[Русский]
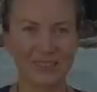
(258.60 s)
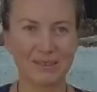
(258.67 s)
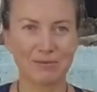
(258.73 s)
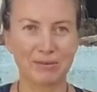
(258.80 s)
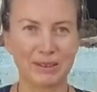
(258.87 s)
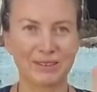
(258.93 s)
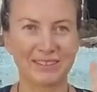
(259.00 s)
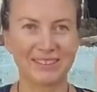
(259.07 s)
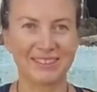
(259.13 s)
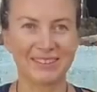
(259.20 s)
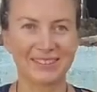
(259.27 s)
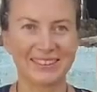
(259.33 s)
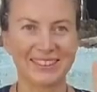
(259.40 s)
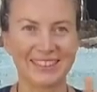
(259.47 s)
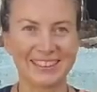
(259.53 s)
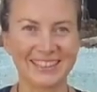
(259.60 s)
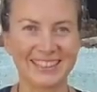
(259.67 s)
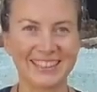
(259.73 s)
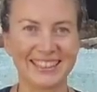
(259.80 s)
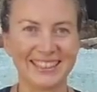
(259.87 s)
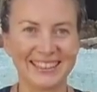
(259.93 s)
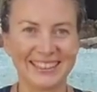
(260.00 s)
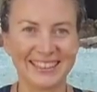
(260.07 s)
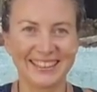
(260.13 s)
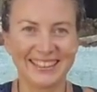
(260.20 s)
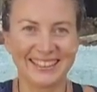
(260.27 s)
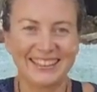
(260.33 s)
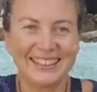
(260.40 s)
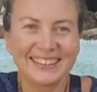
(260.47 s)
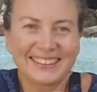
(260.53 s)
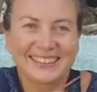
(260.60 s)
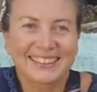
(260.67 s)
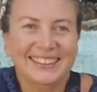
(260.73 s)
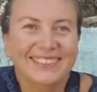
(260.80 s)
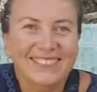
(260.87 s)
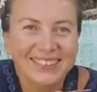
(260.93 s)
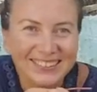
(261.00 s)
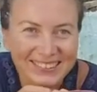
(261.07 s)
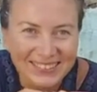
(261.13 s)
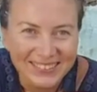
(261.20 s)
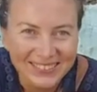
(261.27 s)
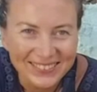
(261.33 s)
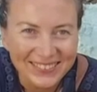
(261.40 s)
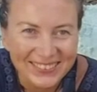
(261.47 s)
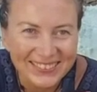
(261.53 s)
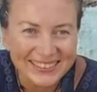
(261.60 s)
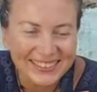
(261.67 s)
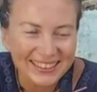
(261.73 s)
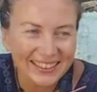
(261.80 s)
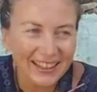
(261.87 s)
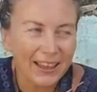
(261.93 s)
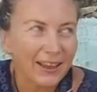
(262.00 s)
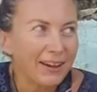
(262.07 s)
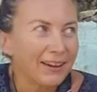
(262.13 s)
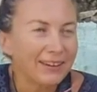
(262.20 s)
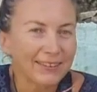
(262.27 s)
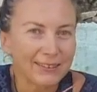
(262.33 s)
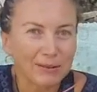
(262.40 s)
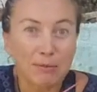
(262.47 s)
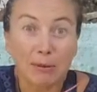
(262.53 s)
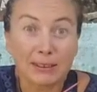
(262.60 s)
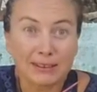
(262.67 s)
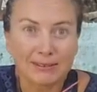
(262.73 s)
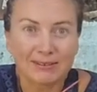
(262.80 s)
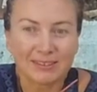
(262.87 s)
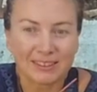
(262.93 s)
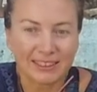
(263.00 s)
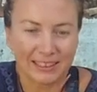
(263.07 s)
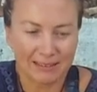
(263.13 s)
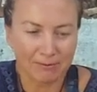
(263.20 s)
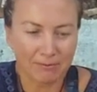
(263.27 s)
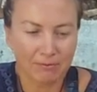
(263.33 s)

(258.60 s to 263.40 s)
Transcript: Привет, друзьяшки! Я так волнуюсь! Ну, посмотрим.